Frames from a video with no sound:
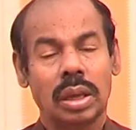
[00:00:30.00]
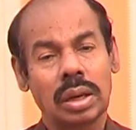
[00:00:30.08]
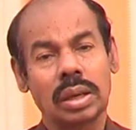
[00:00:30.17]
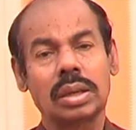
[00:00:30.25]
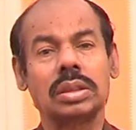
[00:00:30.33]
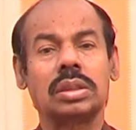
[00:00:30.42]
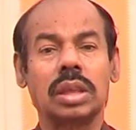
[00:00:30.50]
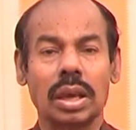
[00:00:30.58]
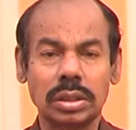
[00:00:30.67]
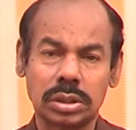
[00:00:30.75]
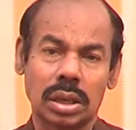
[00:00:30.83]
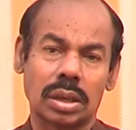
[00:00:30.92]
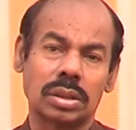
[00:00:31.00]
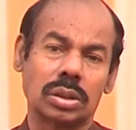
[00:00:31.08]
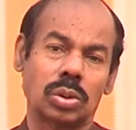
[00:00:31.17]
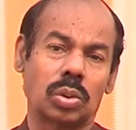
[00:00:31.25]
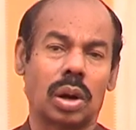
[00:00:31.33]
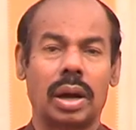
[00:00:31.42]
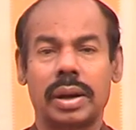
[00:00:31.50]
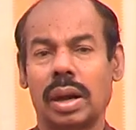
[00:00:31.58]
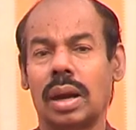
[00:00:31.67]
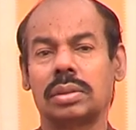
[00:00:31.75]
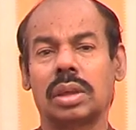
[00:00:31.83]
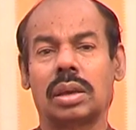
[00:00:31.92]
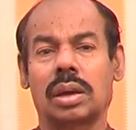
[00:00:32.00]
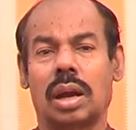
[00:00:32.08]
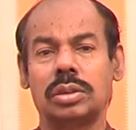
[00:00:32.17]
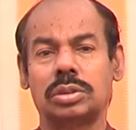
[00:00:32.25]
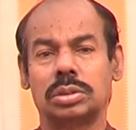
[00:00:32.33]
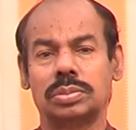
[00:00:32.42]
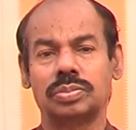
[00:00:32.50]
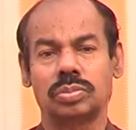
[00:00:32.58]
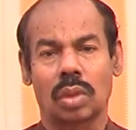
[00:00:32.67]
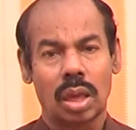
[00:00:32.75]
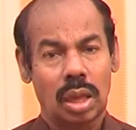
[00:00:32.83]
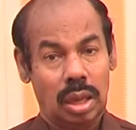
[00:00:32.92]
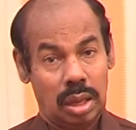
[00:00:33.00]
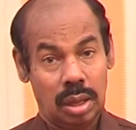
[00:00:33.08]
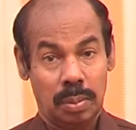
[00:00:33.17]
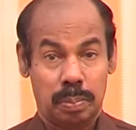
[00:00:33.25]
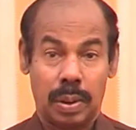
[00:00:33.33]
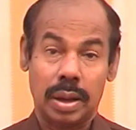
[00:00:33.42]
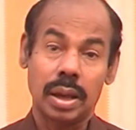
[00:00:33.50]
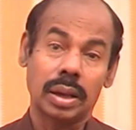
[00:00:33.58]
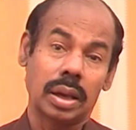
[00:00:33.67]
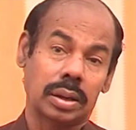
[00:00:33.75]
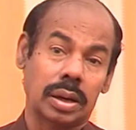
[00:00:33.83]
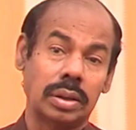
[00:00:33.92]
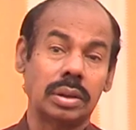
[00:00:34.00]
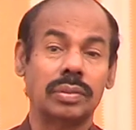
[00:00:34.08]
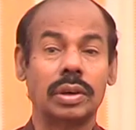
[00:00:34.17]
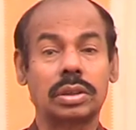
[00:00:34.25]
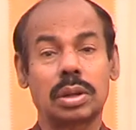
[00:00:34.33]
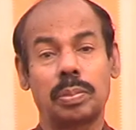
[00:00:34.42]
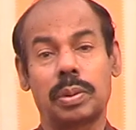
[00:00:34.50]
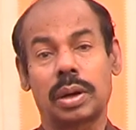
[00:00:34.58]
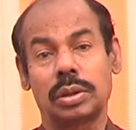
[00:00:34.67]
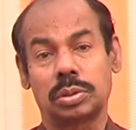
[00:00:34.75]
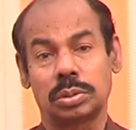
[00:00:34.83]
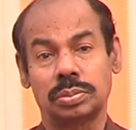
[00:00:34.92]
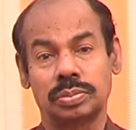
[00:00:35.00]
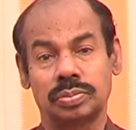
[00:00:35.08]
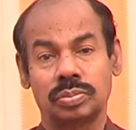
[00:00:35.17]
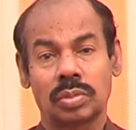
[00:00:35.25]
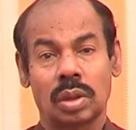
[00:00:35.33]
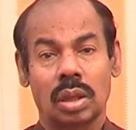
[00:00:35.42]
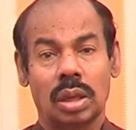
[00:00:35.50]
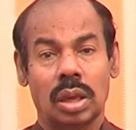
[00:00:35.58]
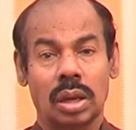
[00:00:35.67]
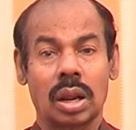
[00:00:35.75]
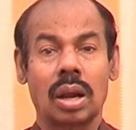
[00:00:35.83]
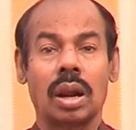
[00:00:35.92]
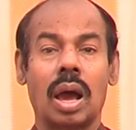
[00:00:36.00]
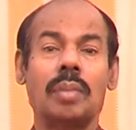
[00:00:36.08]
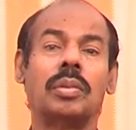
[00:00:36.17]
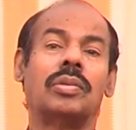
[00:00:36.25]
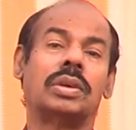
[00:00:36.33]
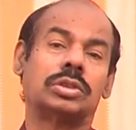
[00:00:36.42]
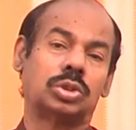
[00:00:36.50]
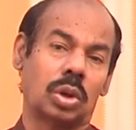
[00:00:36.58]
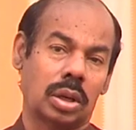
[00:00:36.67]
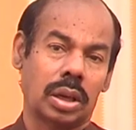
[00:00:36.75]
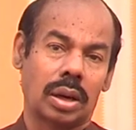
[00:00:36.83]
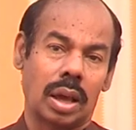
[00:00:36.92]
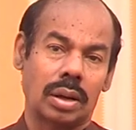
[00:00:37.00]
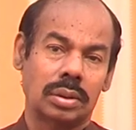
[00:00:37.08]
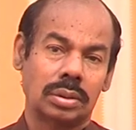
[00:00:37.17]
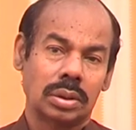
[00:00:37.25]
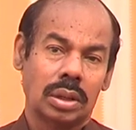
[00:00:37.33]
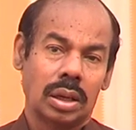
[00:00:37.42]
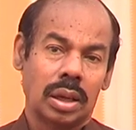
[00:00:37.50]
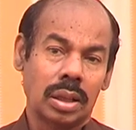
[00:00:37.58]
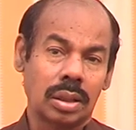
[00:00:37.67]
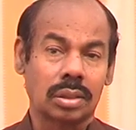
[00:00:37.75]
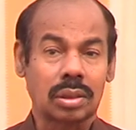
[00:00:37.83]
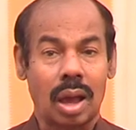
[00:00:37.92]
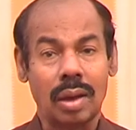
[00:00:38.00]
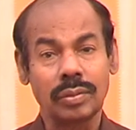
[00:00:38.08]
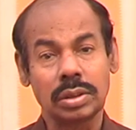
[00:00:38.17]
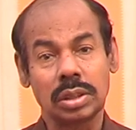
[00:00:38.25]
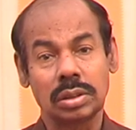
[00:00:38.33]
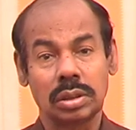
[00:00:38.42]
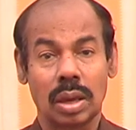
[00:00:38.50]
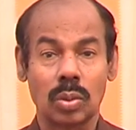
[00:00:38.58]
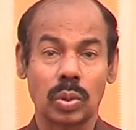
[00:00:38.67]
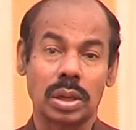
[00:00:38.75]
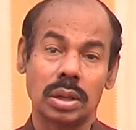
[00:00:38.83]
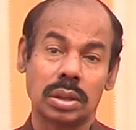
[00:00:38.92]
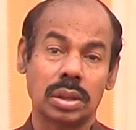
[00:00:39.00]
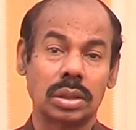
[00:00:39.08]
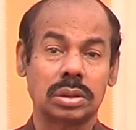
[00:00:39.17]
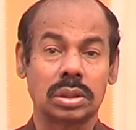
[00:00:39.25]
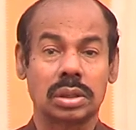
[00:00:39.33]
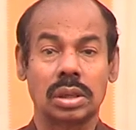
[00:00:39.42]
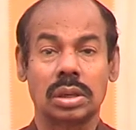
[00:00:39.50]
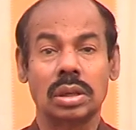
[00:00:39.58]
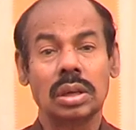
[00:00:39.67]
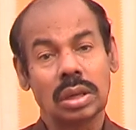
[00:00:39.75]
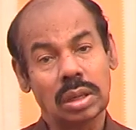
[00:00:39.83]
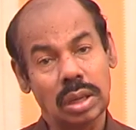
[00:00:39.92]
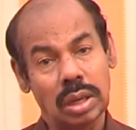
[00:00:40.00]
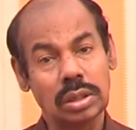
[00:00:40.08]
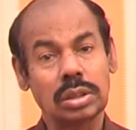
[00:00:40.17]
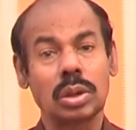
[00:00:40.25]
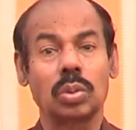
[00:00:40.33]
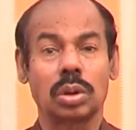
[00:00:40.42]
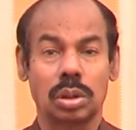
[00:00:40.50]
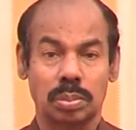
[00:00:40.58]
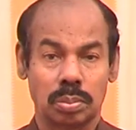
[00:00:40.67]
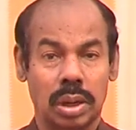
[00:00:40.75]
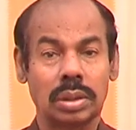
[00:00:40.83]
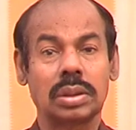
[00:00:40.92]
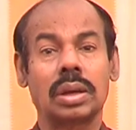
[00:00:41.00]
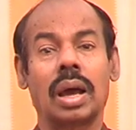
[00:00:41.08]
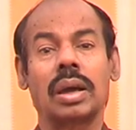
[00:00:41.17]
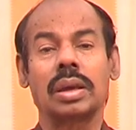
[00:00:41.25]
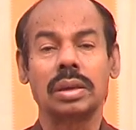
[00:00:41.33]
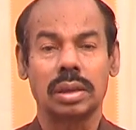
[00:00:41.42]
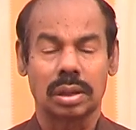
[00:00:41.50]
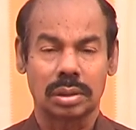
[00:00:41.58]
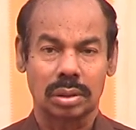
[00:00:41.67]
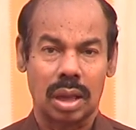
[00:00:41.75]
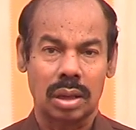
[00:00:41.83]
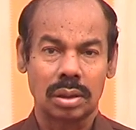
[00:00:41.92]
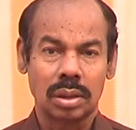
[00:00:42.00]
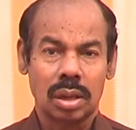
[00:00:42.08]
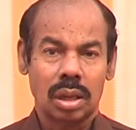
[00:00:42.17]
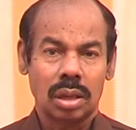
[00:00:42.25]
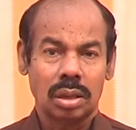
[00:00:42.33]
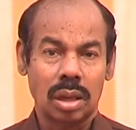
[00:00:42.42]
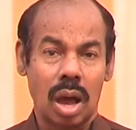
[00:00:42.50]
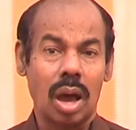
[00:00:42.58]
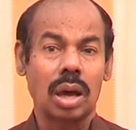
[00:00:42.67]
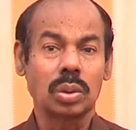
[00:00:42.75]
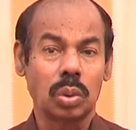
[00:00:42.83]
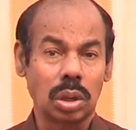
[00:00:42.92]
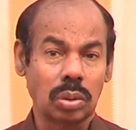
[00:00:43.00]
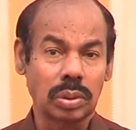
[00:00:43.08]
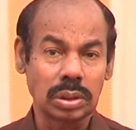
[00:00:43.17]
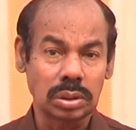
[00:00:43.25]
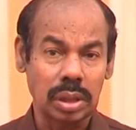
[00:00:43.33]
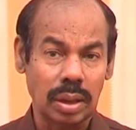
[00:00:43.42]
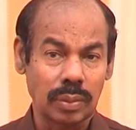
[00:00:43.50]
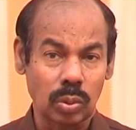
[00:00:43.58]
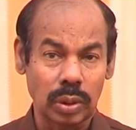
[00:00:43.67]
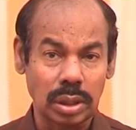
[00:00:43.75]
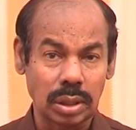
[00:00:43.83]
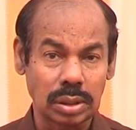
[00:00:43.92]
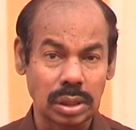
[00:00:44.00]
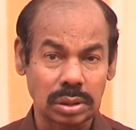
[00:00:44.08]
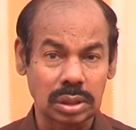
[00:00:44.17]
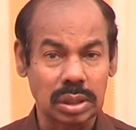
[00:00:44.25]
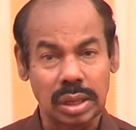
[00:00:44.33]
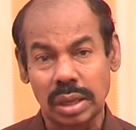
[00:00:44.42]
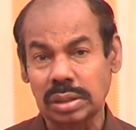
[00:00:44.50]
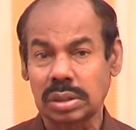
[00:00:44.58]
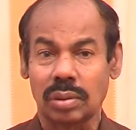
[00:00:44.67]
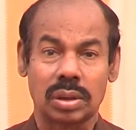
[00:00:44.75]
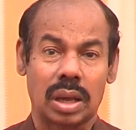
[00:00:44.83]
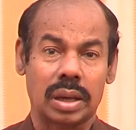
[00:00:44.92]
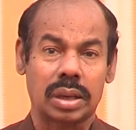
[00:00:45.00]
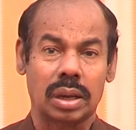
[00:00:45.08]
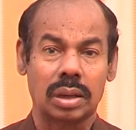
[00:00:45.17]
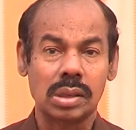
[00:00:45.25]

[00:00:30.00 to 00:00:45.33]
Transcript: எனக்கு தேற்றுகிறதுக்கு ஒரு அடையாளத்தை காட்டும் என் பகைஞர் கண்டு வெட்கப்படட்டும் என்றெல்லாம் அவன் சொல்லுகிறான் இந்த தாமிது தேவனுடைய இருதயத்துக்கு ஏற்ற ஒரு மனிதனாக இருந்தான் யார் ஒருவன் தேவனுடைய இருதயத்துக்கு ஏற்றவனாக